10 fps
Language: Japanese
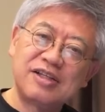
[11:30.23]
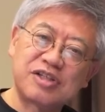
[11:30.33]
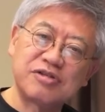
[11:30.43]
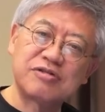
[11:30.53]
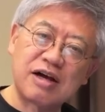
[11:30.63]

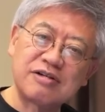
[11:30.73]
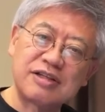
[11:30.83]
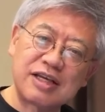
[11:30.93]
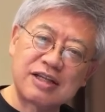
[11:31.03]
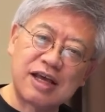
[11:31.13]
数学
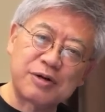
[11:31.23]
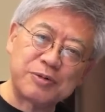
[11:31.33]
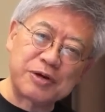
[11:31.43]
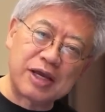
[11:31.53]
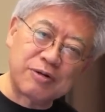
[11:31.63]
ができない
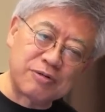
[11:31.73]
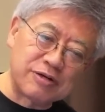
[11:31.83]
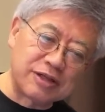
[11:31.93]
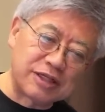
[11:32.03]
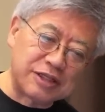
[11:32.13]
子も原
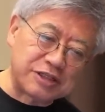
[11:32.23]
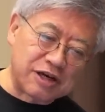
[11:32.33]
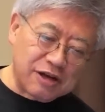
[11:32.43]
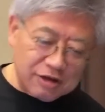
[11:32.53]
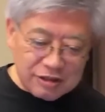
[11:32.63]
告ができて
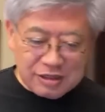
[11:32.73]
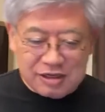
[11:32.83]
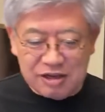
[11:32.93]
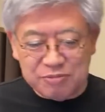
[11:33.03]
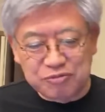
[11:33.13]
社会科が
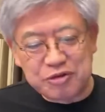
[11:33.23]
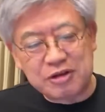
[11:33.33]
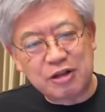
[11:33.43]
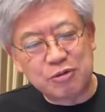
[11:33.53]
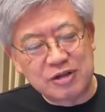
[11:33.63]
できれば文
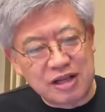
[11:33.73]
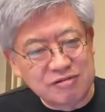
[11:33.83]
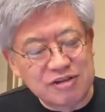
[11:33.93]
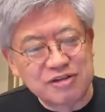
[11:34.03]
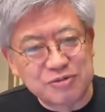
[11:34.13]
系なんとかな
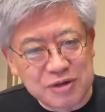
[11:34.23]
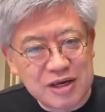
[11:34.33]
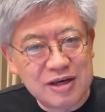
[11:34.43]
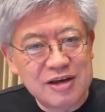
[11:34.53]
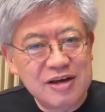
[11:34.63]
るんですよ
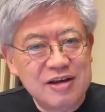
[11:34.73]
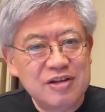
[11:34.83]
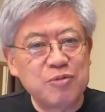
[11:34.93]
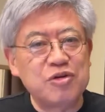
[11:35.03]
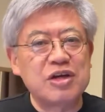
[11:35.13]
ね。
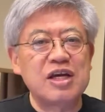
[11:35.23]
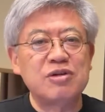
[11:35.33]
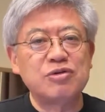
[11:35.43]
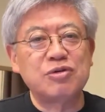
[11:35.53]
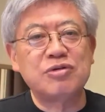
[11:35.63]
でも理
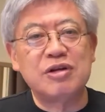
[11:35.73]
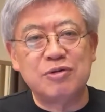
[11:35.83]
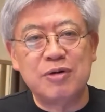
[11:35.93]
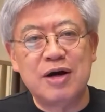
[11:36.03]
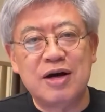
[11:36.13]
系の人ってい
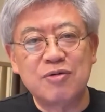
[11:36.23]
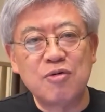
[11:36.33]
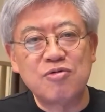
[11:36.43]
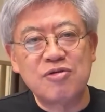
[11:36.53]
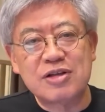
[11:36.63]
うのは
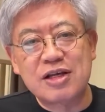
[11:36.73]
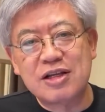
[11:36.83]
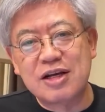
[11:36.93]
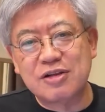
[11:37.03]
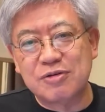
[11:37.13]
国語はで
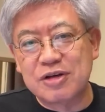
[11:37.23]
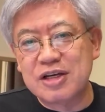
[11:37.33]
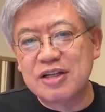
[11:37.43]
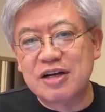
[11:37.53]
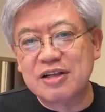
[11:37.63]
きないけど理
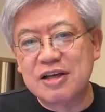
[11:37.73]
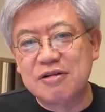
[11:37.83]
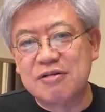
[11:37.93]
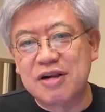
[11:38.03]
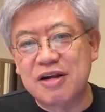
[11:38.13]
系だけで
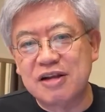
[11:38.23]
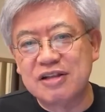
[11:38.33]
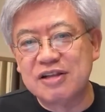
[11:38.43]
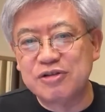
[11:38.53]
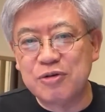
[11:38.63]
きるか
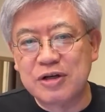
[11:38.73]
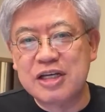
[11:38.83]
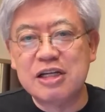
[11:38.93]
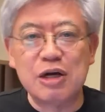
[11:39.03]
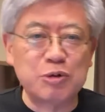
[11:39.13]
らって人は
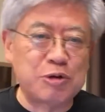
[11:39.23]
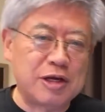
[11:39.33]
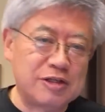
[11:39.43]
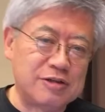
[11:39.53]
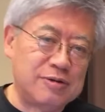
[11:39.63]
聞いたこと
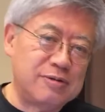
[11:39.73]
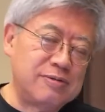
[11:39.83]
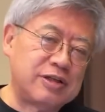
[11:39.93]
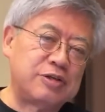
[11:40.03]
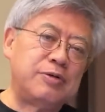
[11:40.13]
ないですよ
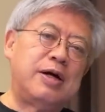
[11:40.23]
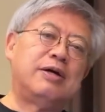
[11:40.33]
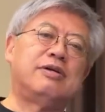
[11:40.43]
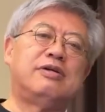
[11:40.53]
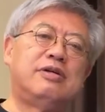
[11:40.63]
私は。
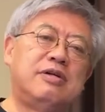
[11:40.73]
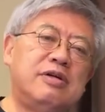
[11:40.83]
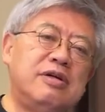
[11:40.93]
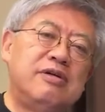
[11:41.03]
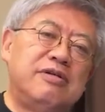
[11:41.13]

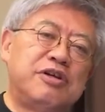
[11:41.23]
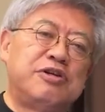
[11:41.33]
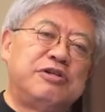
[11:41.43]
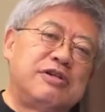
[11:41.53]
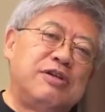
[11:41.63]

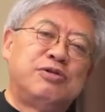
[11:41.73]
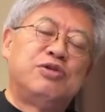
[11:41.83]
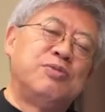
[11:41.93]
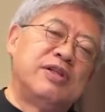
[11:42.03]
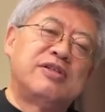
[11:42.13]
私は受験の
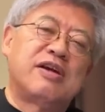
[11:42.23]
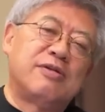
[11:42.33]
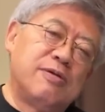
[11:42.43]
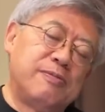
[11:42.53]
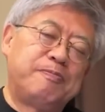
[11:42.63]
指導もやってた
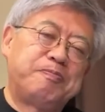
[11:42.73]
けど。